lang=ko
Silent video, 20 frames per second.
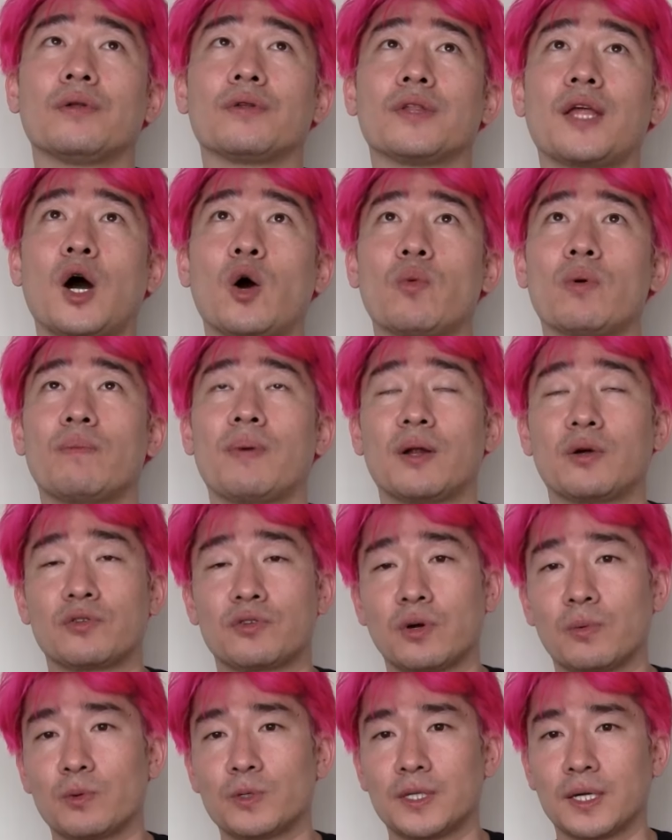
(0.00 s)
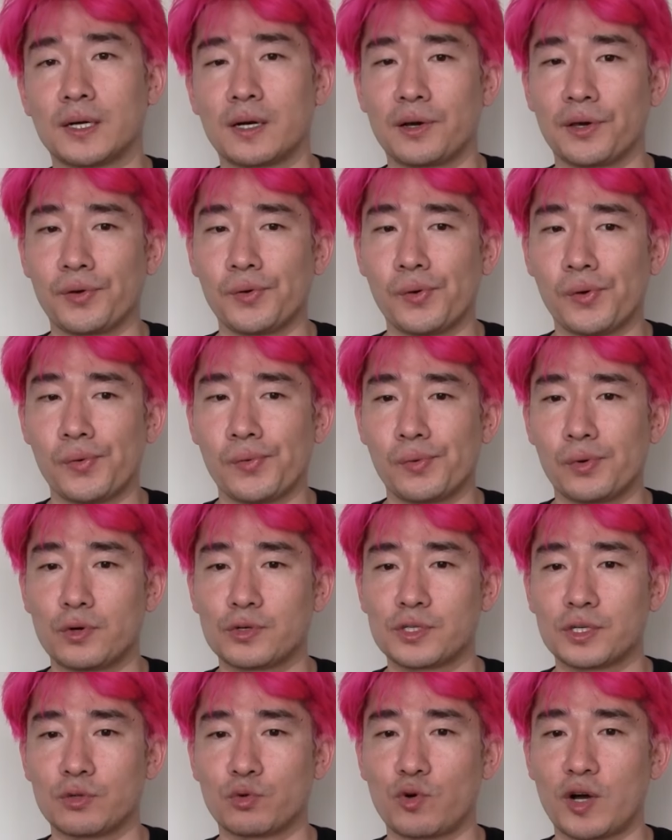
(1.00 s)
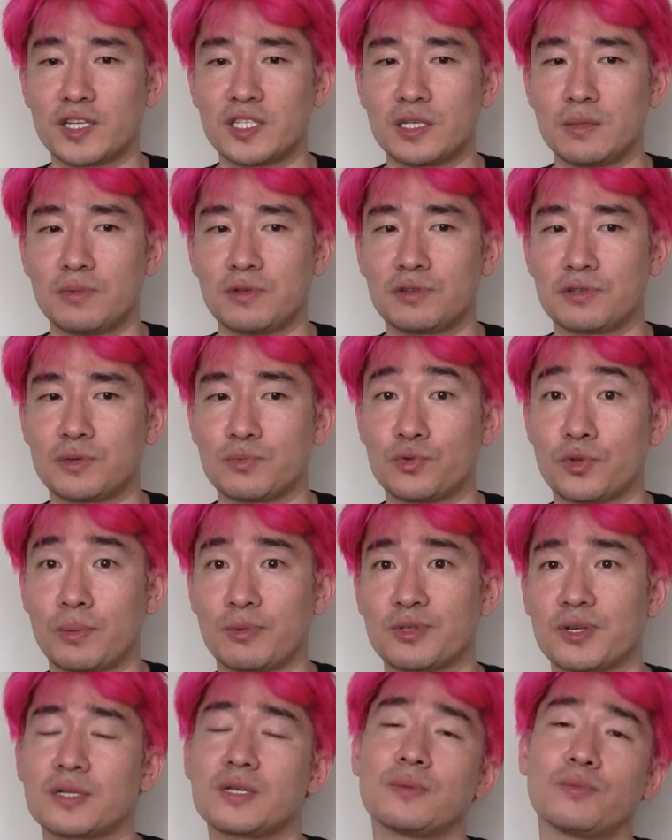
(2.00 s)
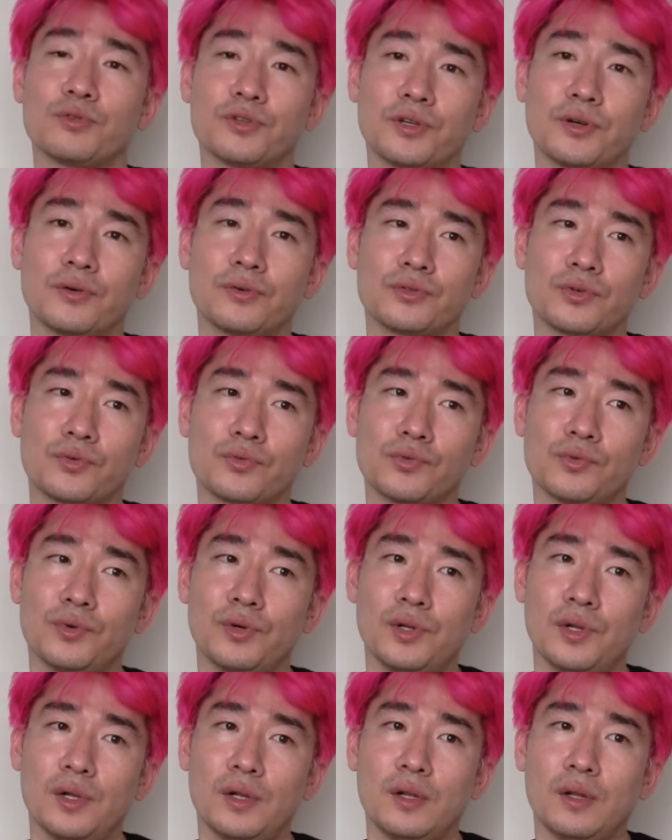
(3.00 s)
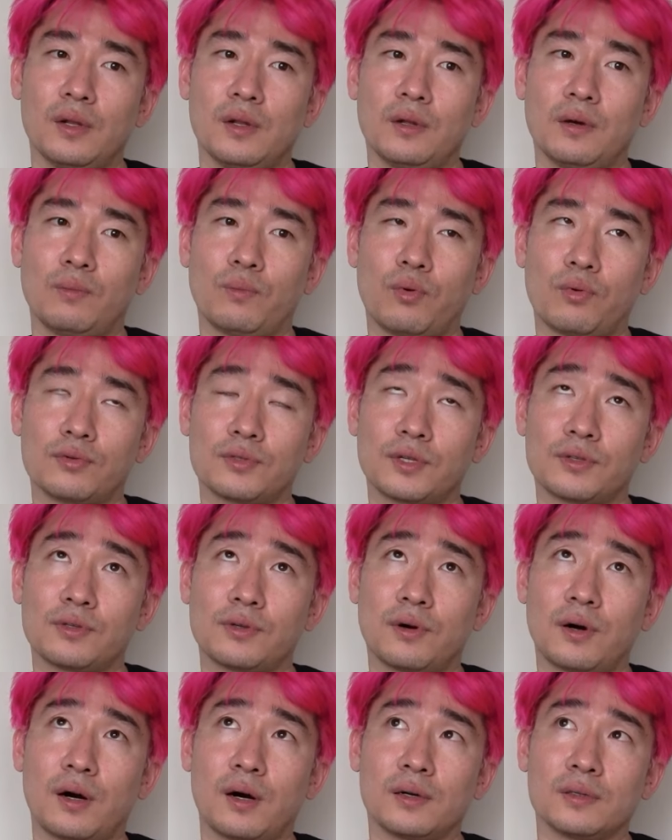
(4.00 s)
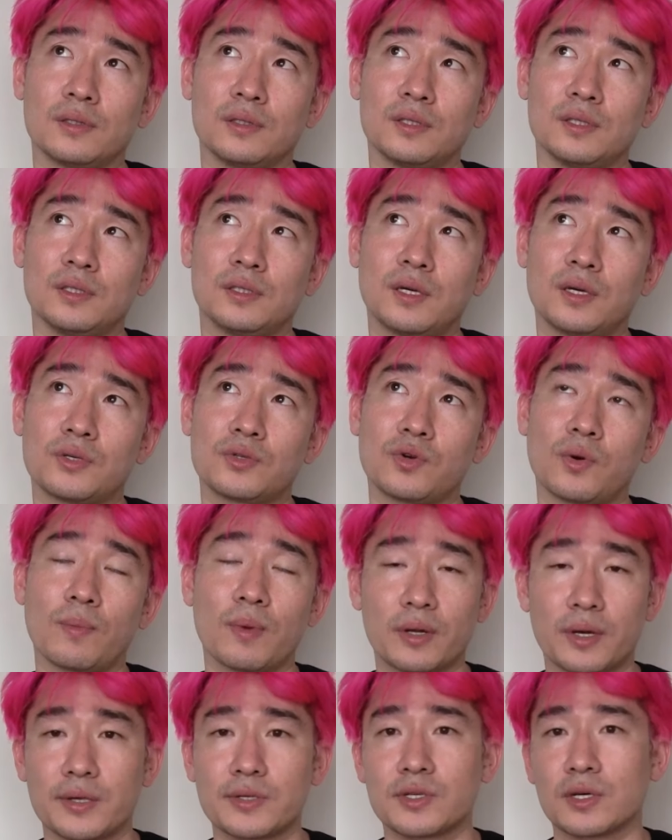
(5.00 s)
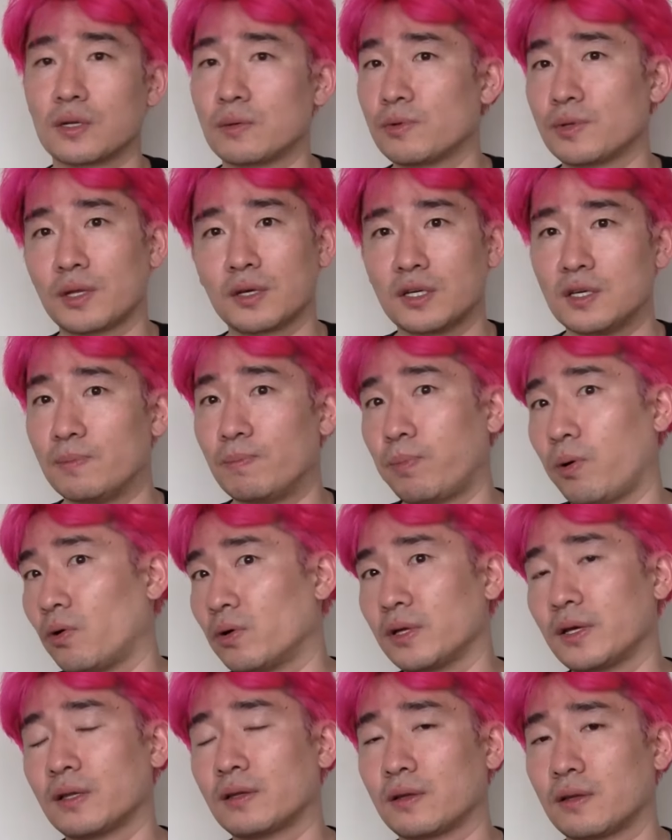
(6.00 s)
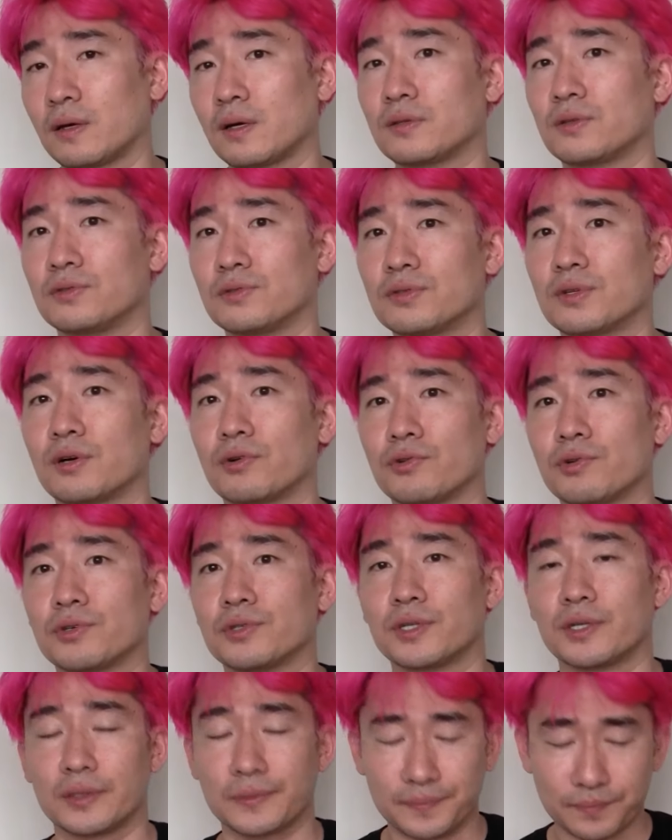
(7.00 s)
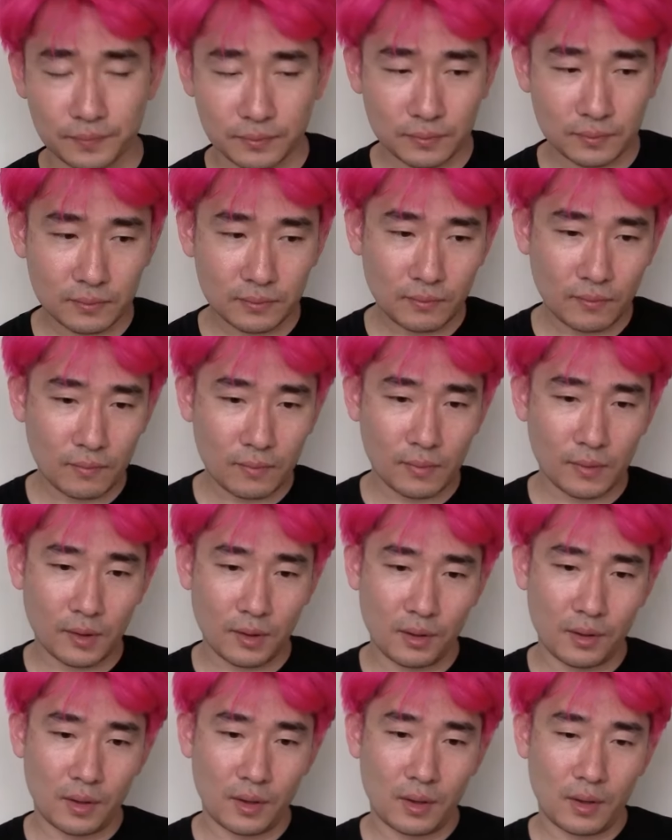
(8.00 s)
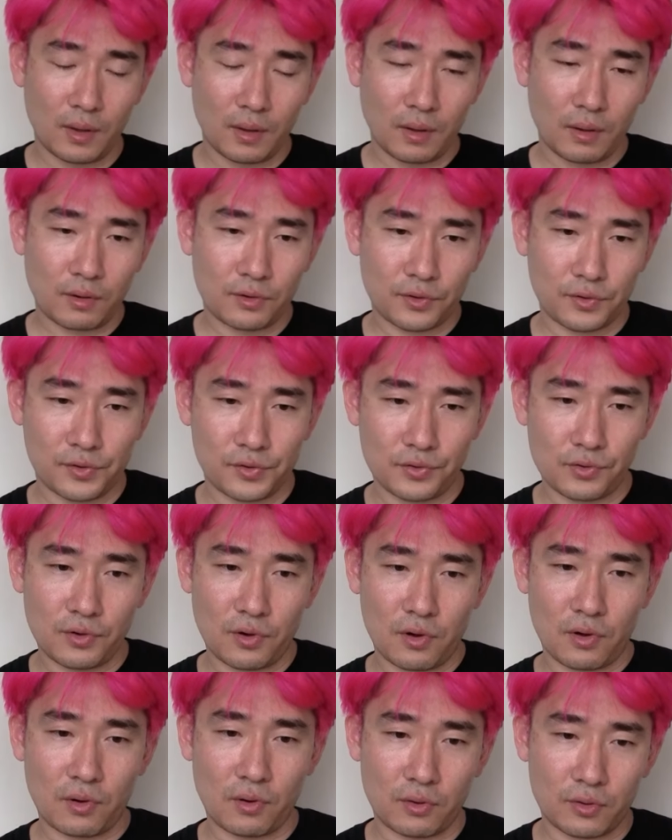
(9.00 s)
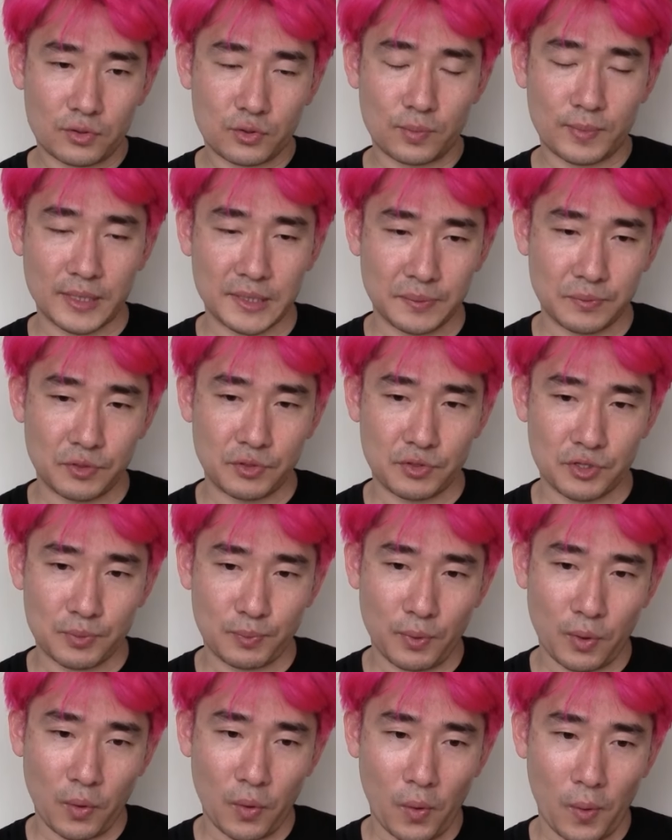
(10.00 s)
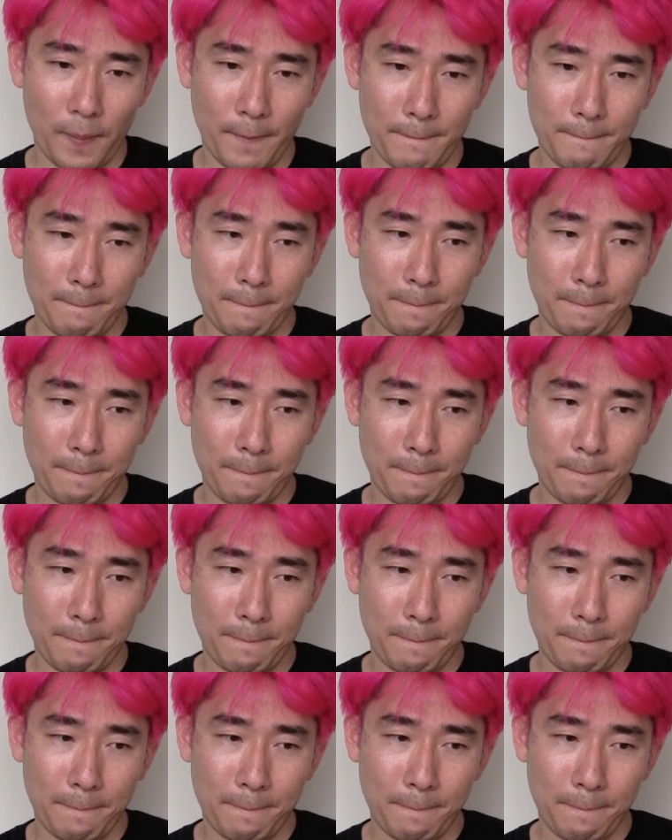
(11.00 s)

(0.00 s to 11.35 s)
나오면 바로 써볼 생각이고 혹시라도 관심 이 있으신 분 한번 찾아보세요. 저도 보고 나서 아 이게 정말 괜찮으면 난 기 버리겠다 생각 들더라고요 그냥. 그래서 그거를 좀 말씀드리고 싶었고